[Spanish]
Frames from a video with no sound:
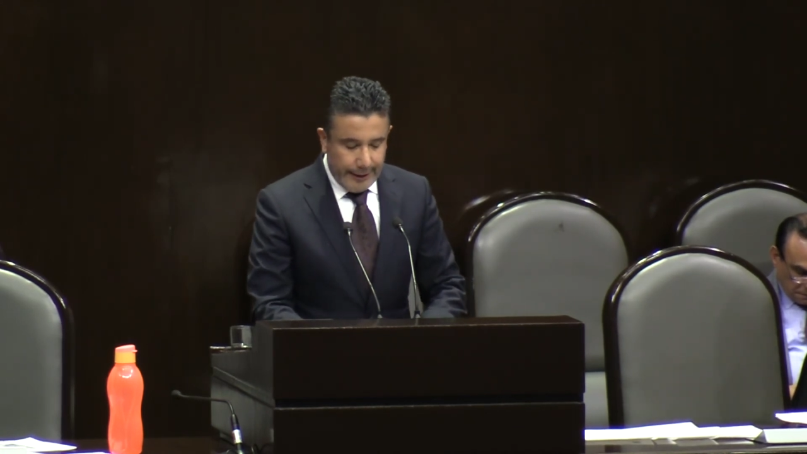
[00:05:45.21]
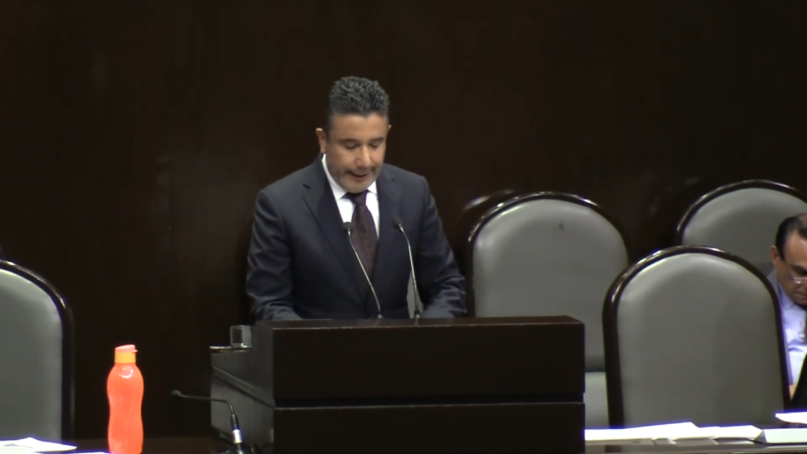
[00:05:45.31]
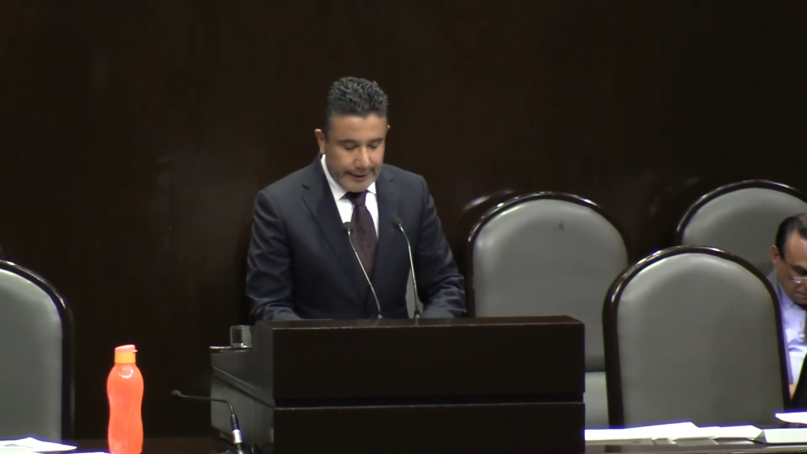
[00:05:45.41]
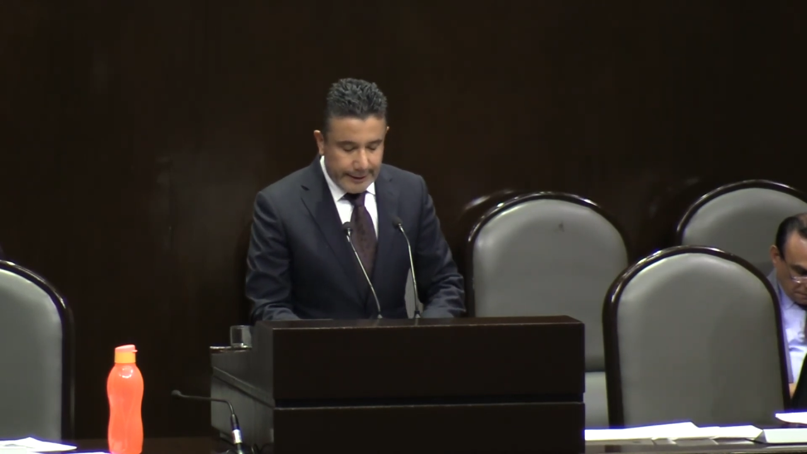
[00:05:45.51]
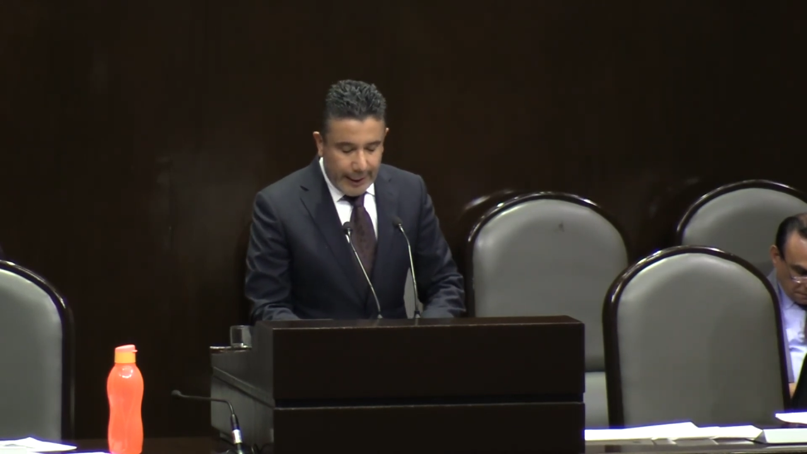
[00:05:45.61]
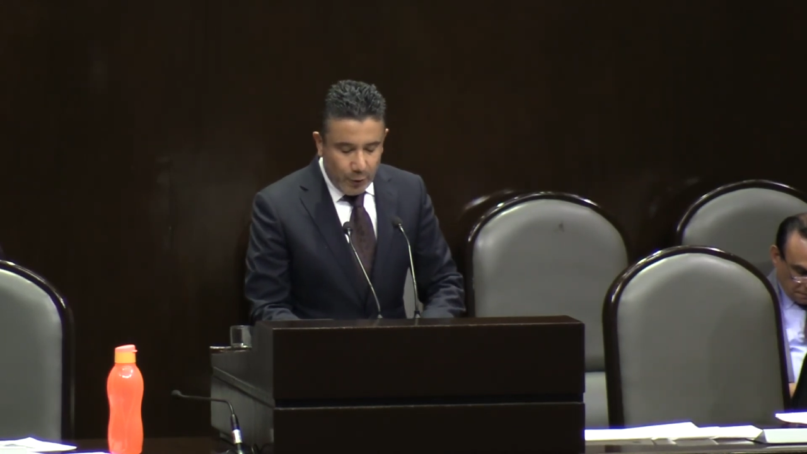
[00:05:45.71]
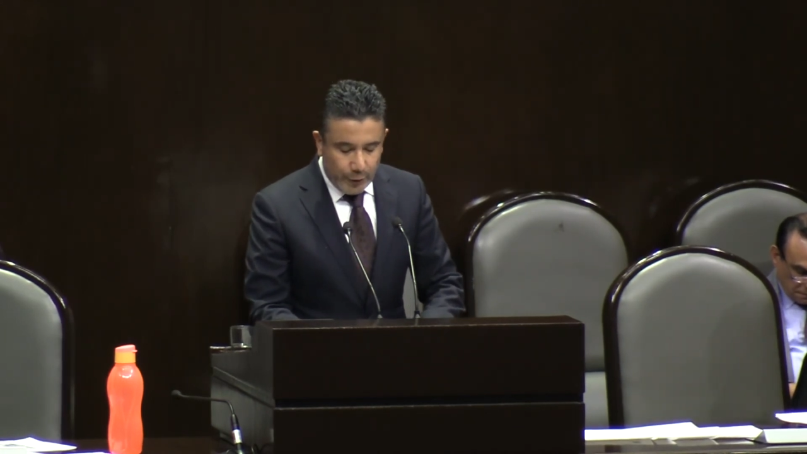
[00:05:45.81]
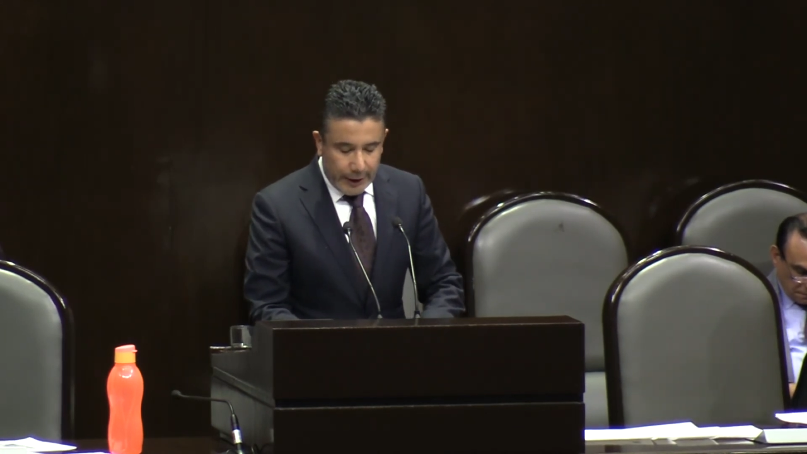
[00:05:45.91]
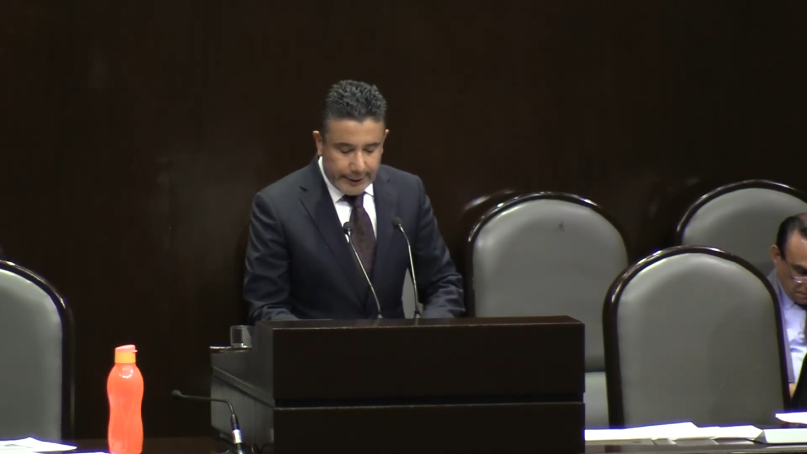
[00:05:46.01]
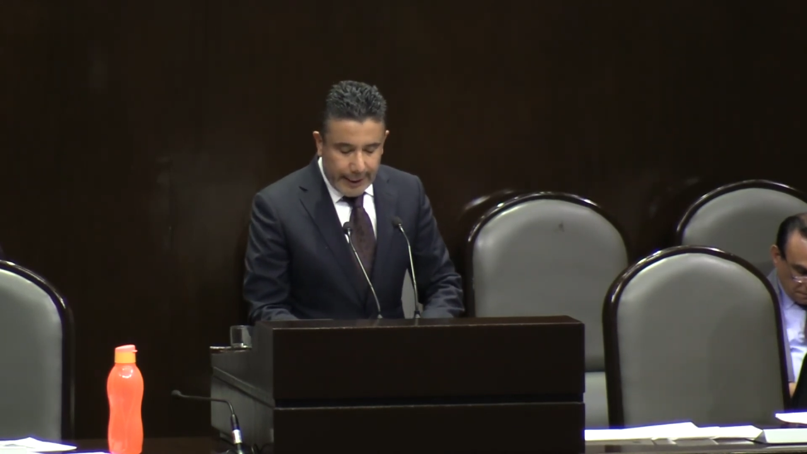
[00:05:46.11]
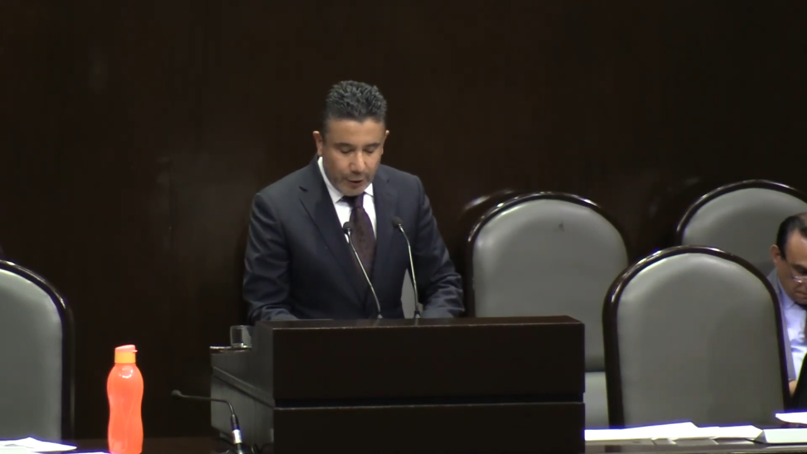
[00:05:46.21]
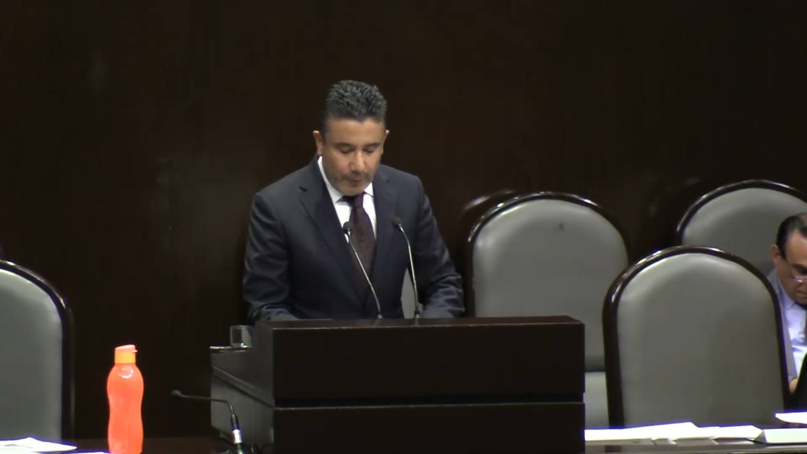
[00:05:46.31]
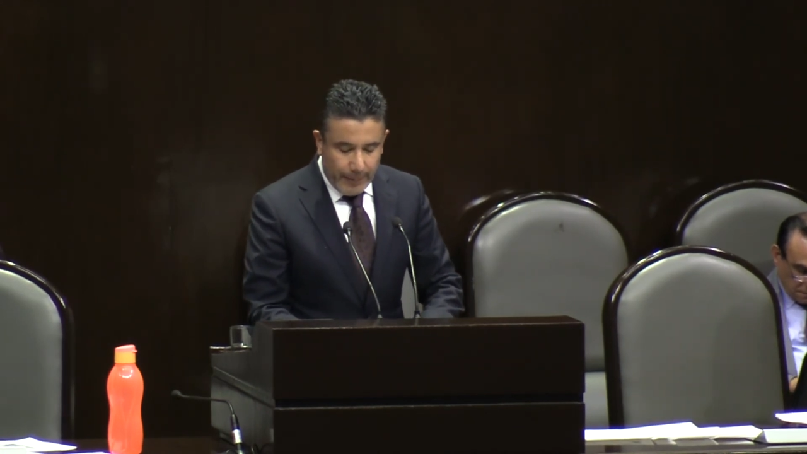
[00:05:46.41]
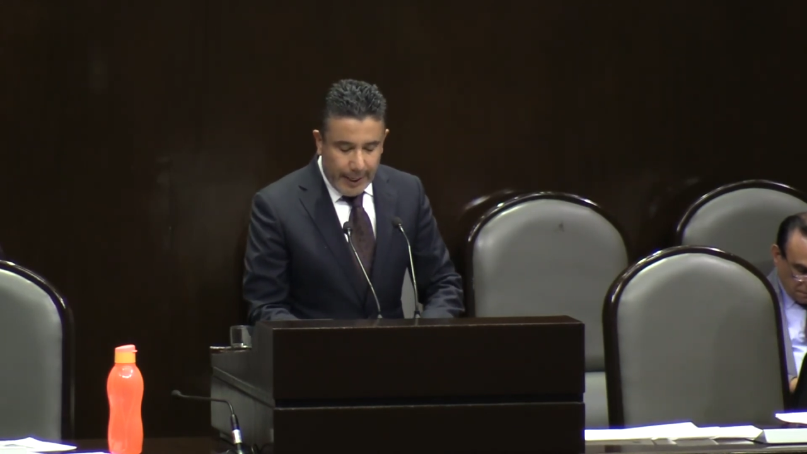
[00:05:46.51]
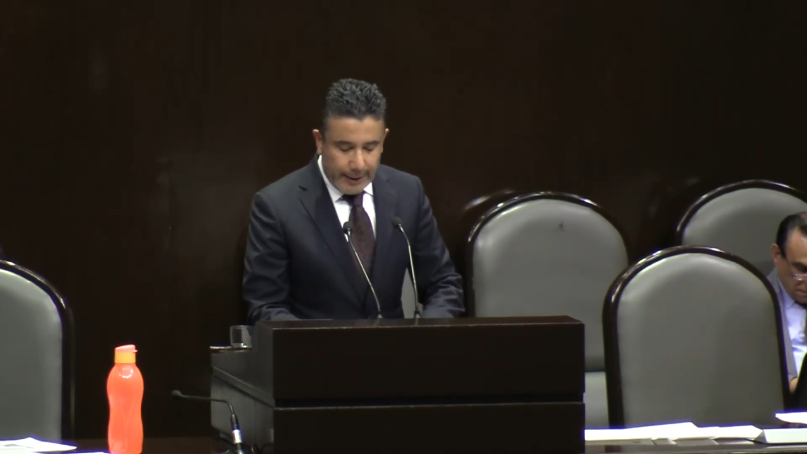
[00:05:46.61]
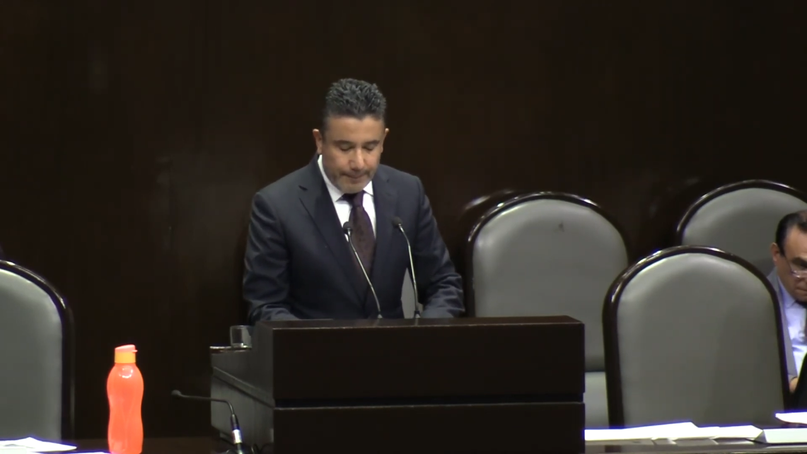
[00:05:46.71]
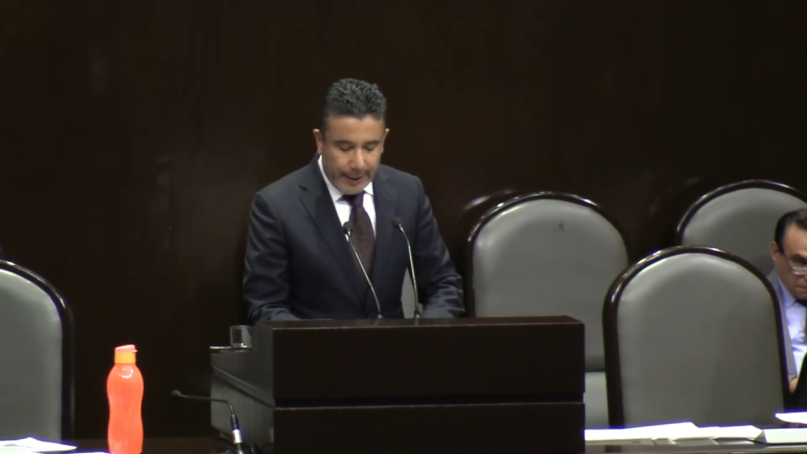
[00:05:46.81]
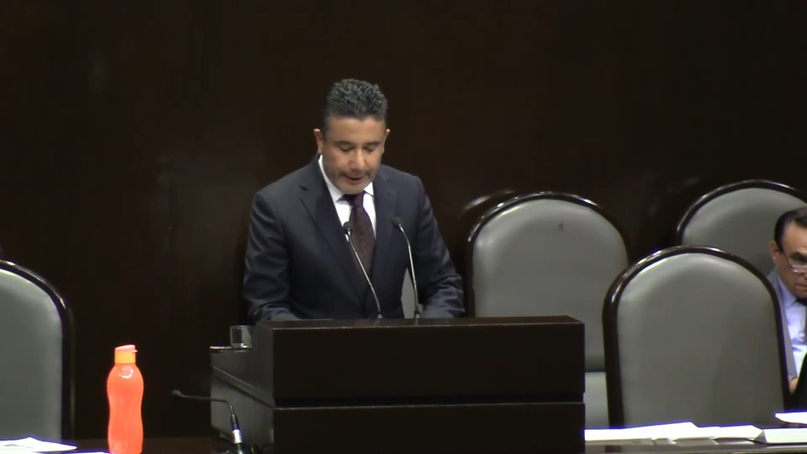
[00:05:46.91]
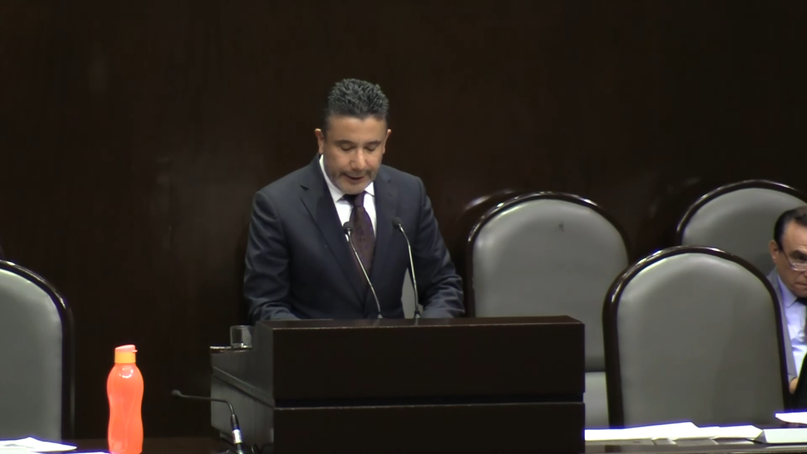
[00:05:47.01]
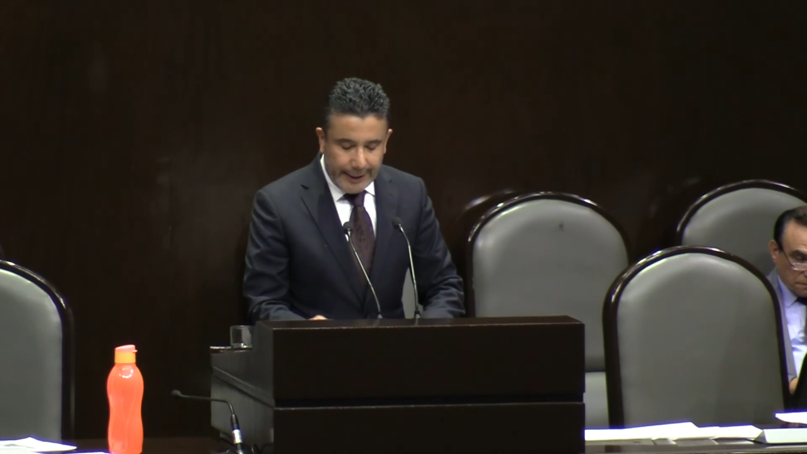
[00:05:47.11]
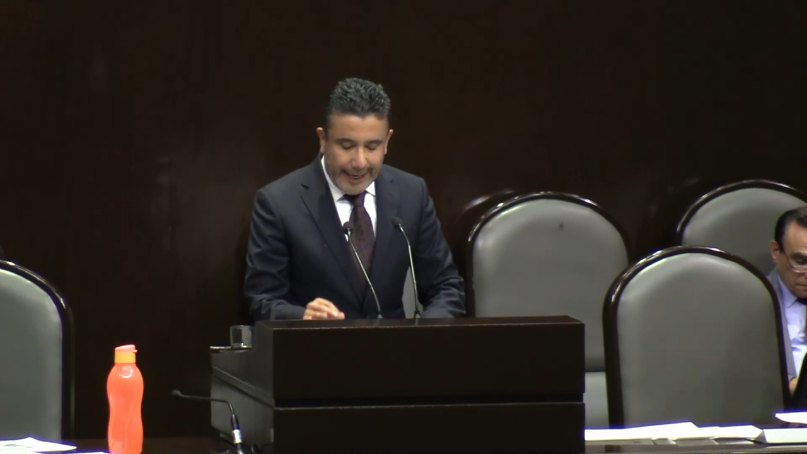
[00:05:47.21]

que se están utilizando para repartir